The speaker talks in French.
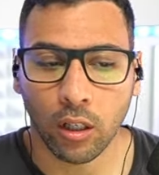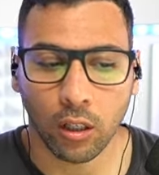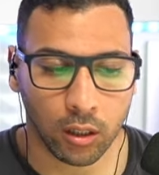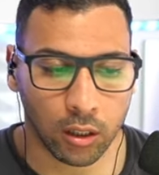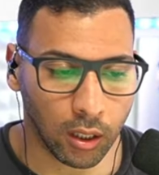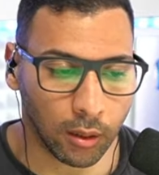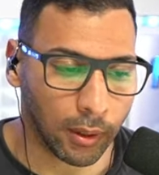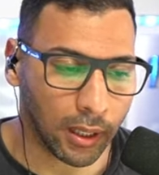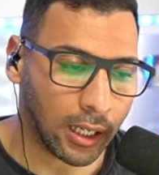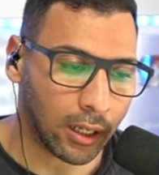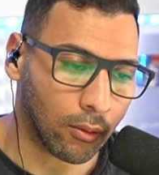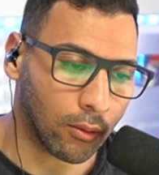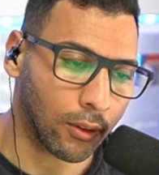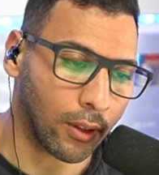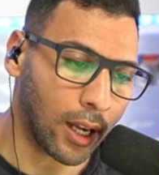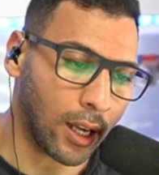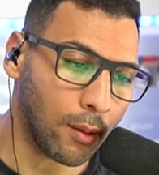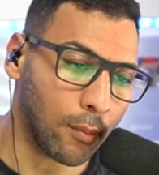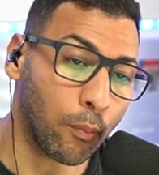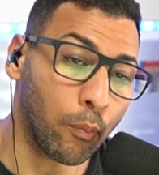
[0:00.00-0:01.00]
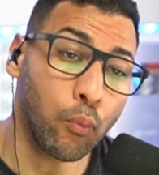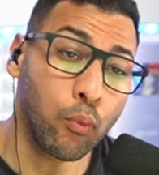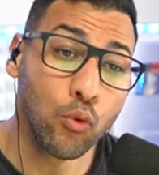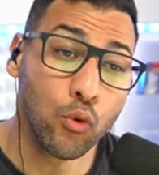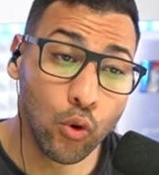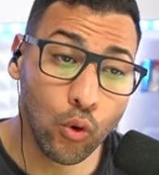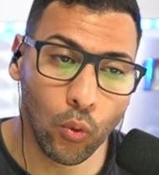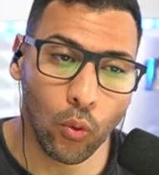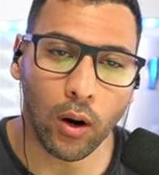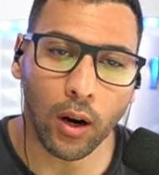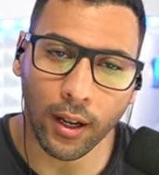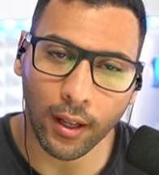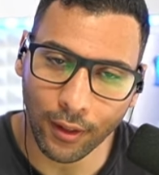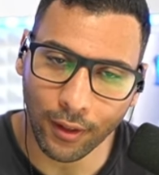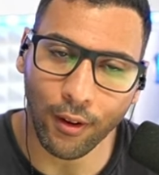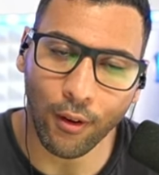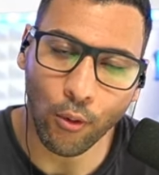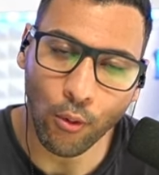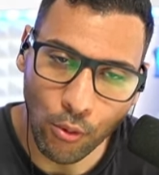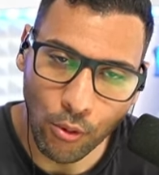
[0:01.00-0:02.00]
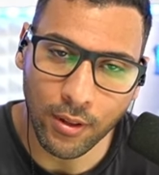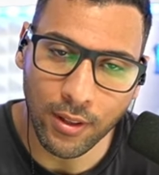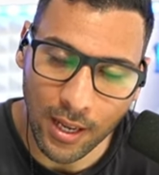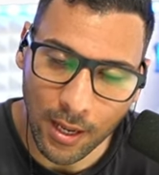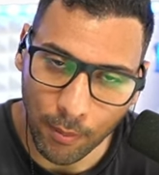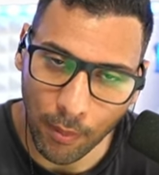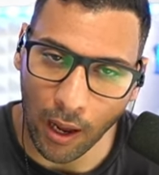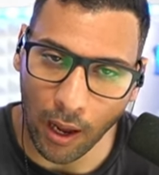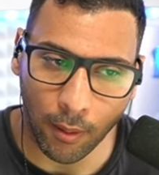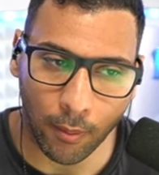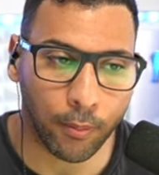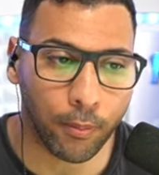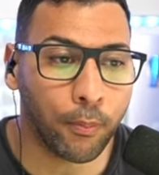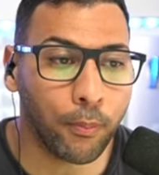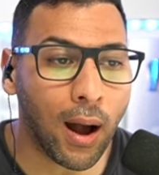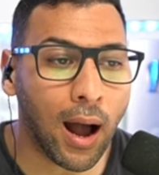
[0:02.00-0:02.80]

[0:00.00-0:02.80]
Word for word: J'aimerais qu'on aille plus loin dans le débat,